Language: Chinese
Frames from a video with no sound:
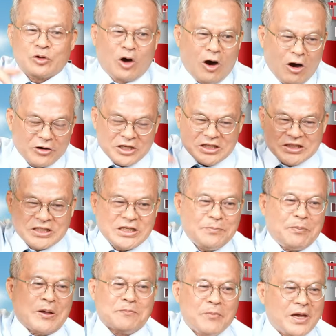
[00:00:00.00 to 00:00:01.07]
脱离基
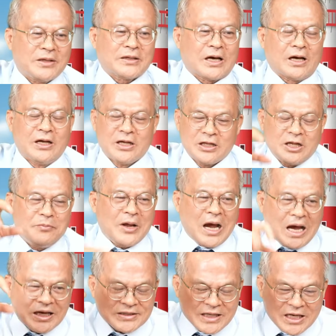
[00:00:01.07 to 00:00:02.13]
本面的？你们
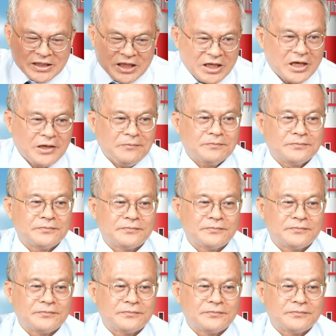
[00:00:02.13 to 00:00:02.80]
还在听？